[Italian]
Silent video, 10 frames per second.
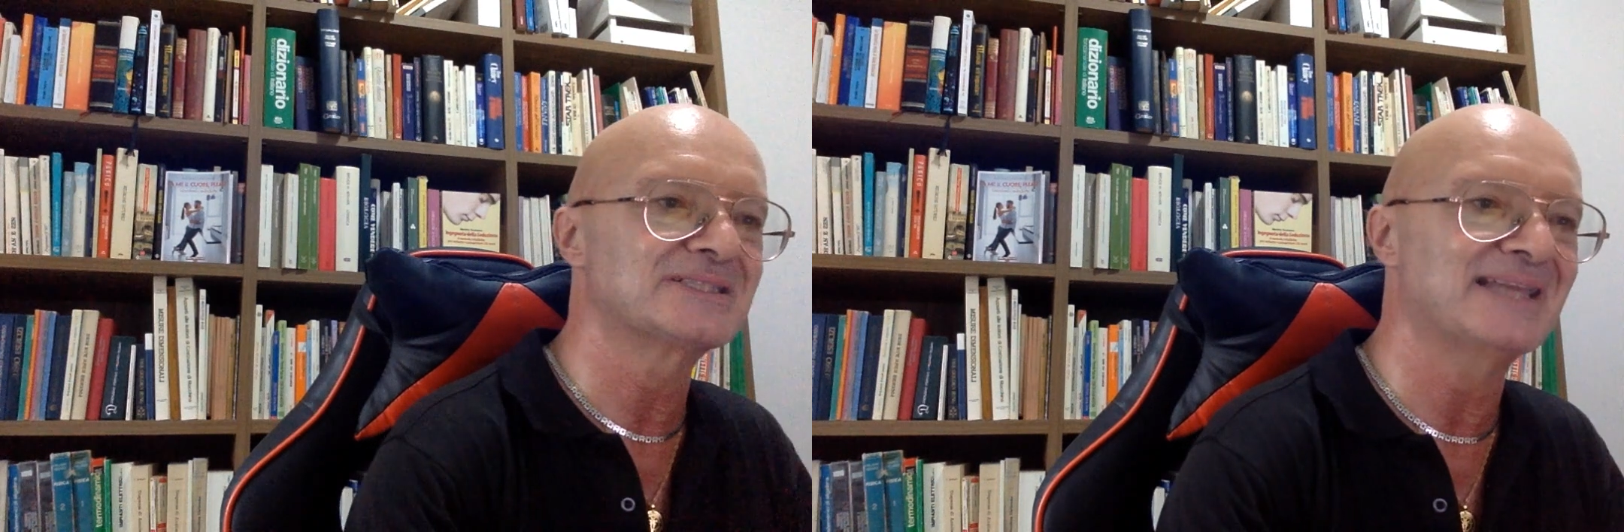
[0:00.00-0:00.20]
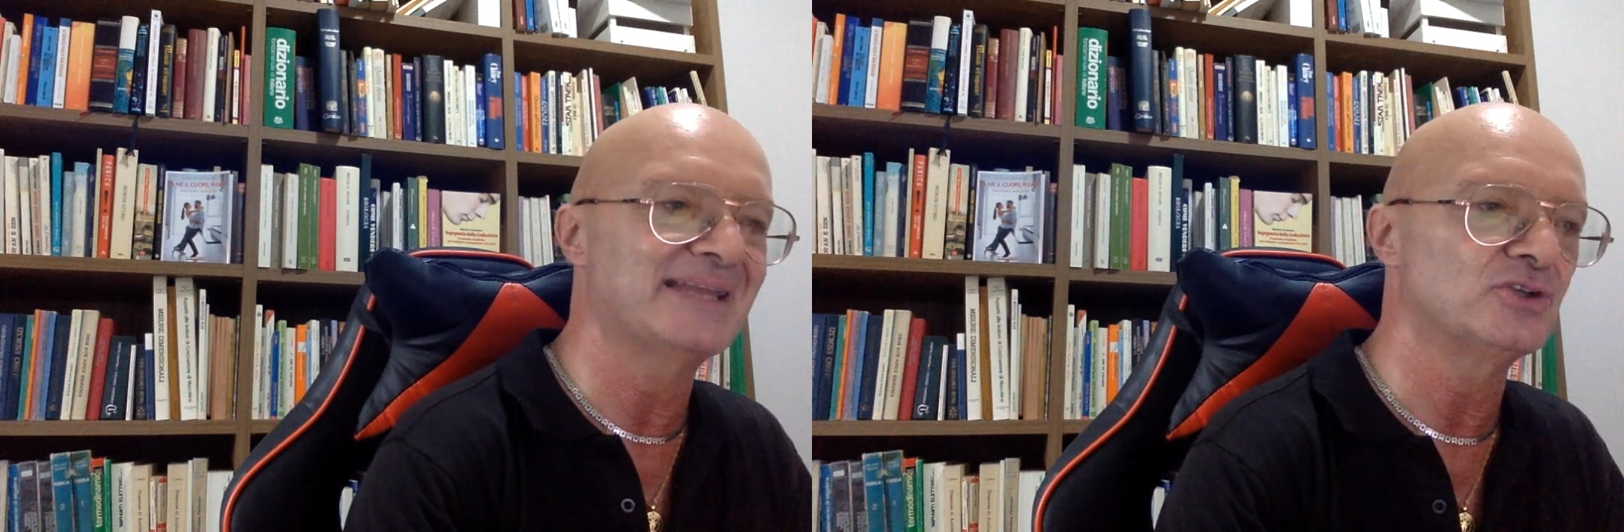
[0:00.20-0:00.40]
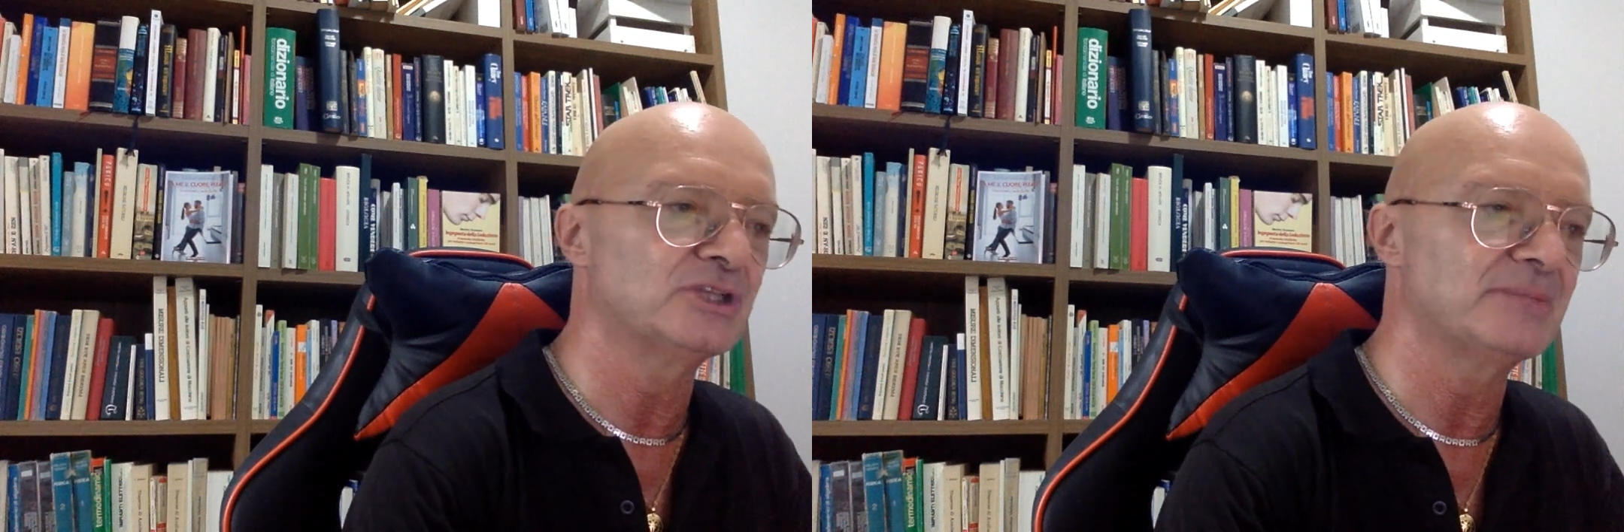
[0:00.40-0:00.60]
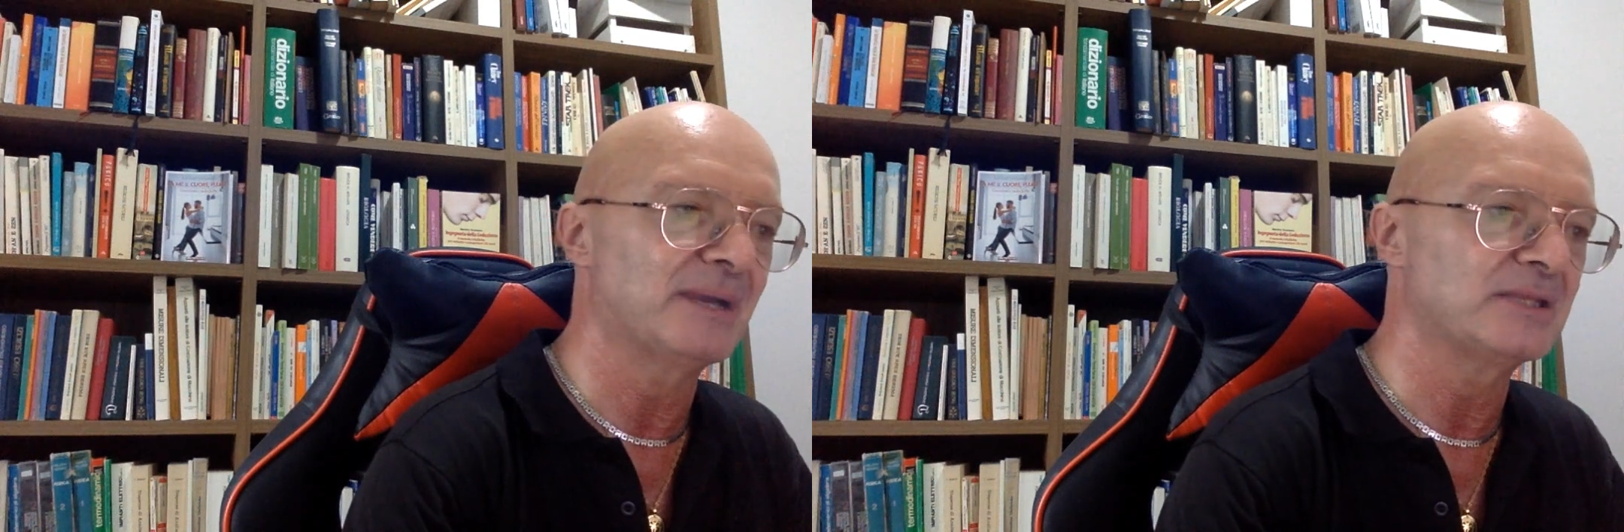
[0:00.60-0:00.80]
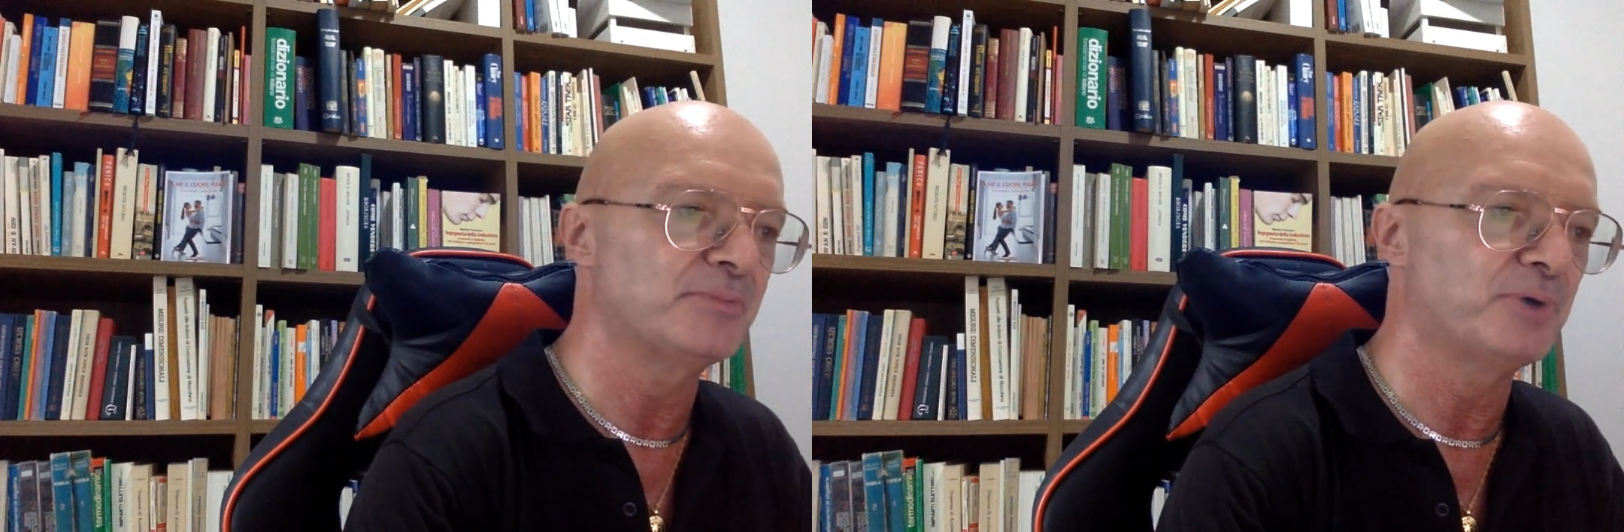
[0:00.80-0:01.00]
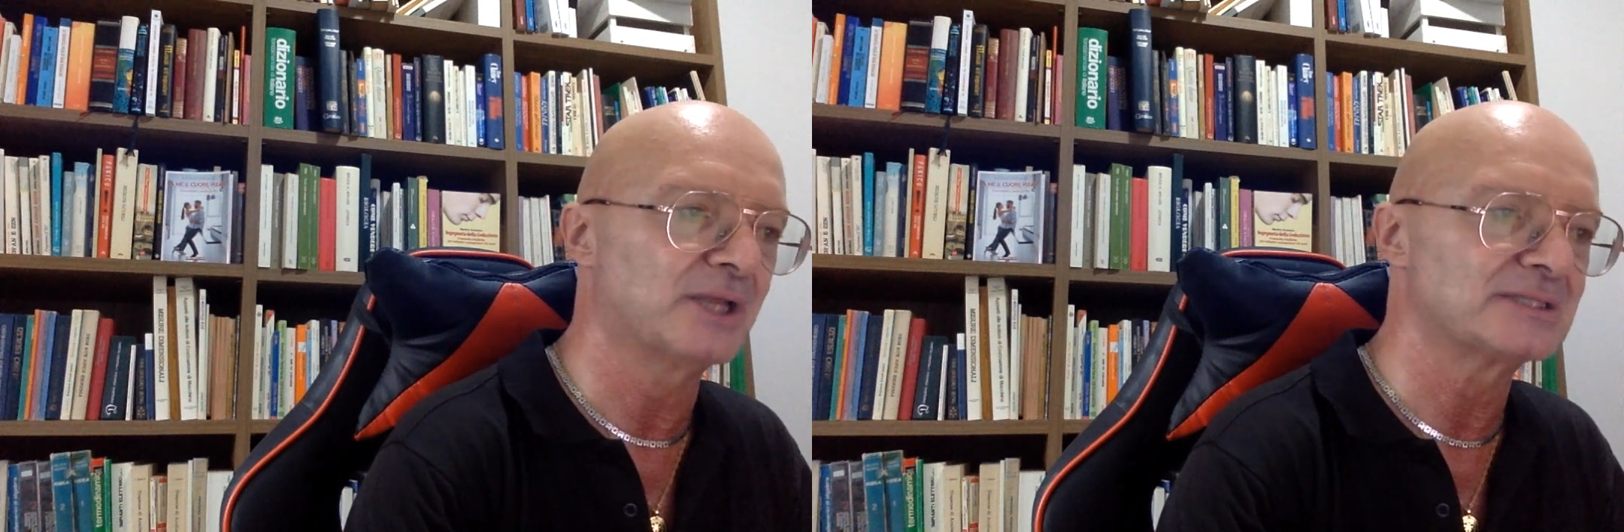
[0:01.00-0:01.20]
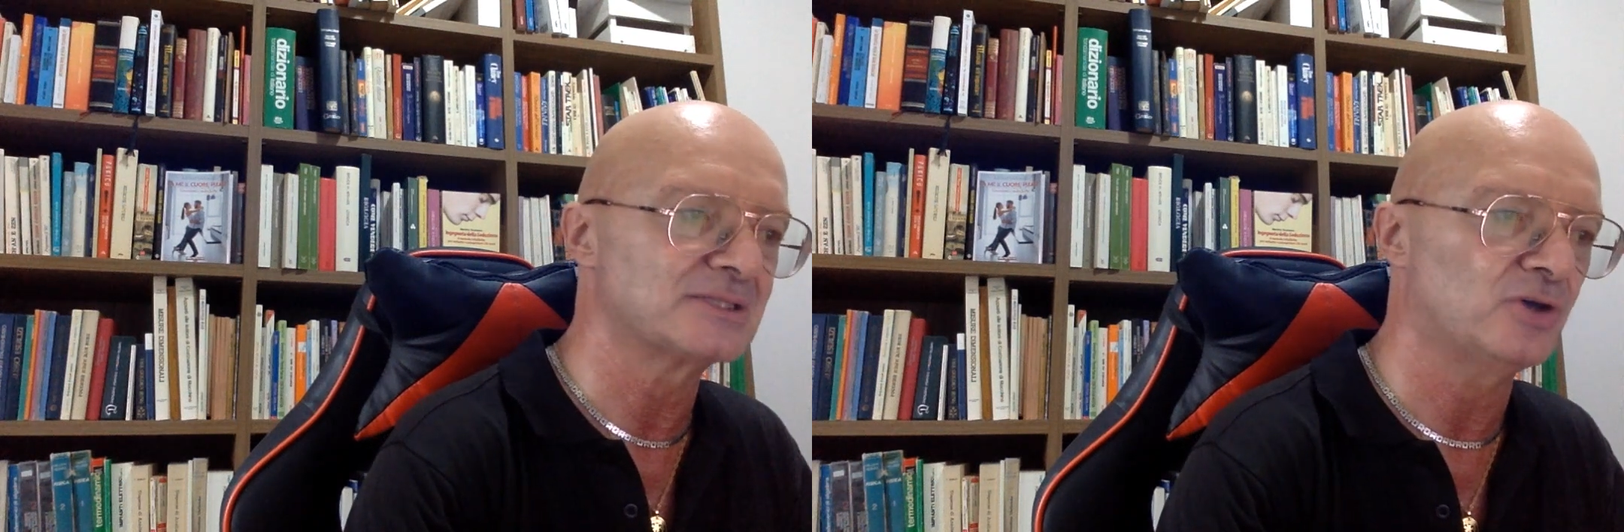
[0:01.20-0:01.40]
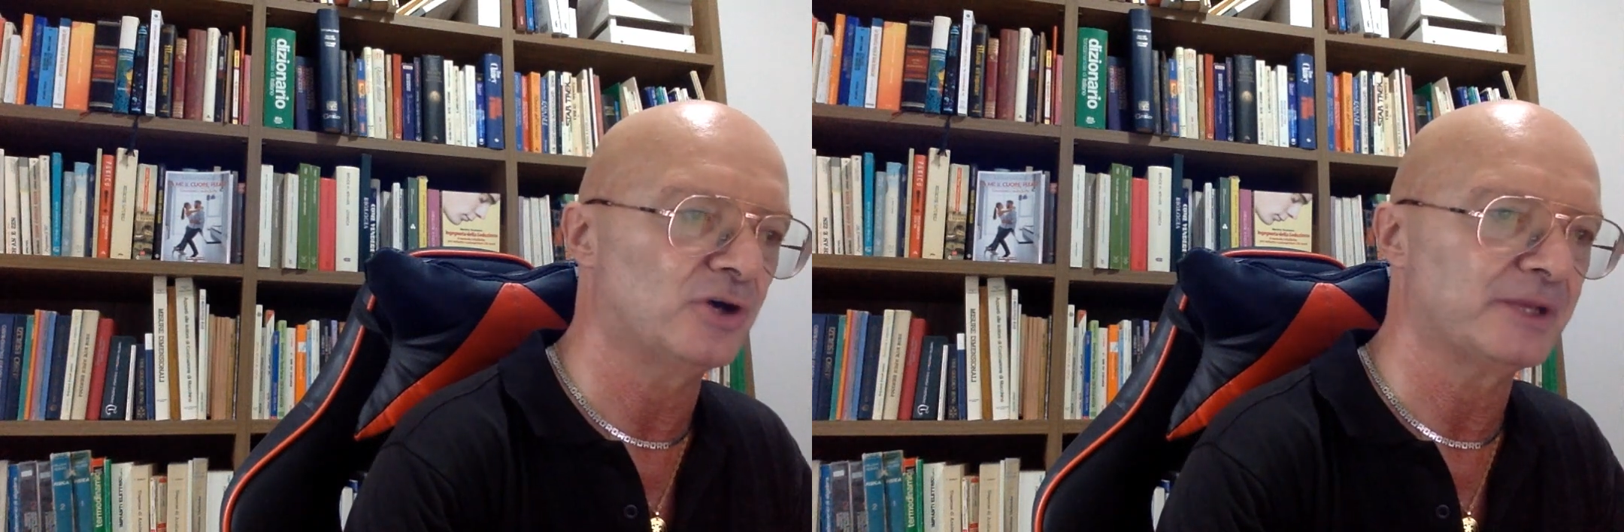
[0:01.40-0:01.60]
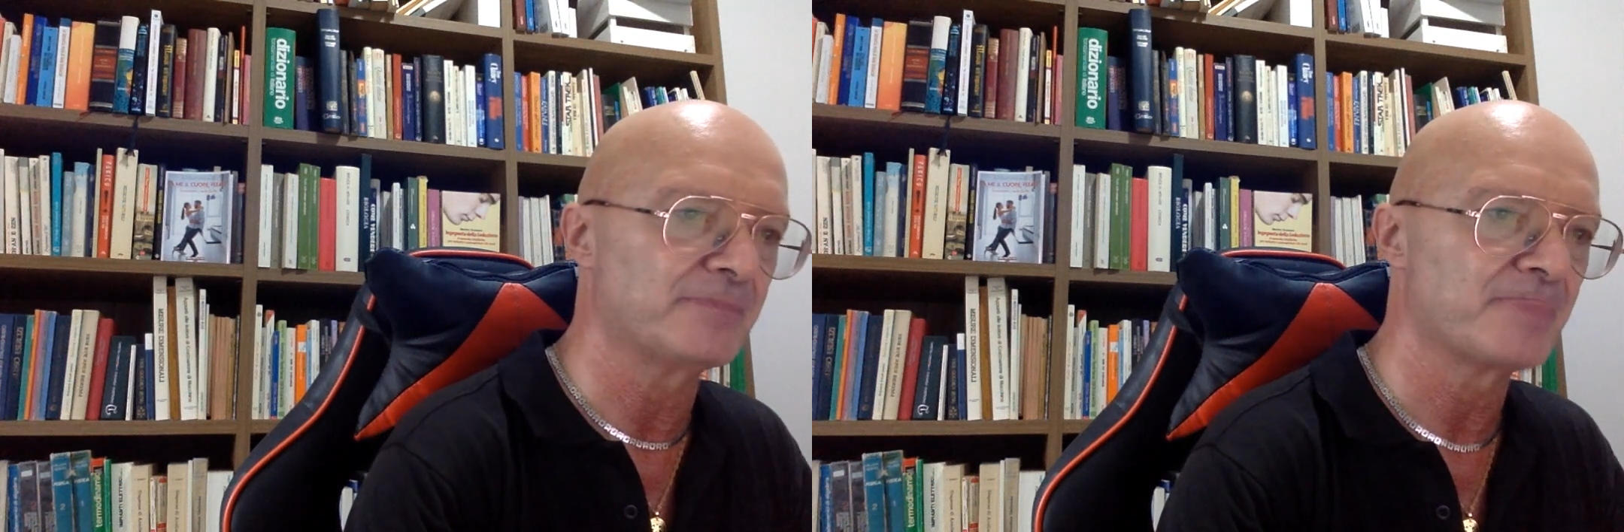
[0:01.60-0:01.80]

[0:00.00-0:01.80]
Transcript: segno di manipolazione.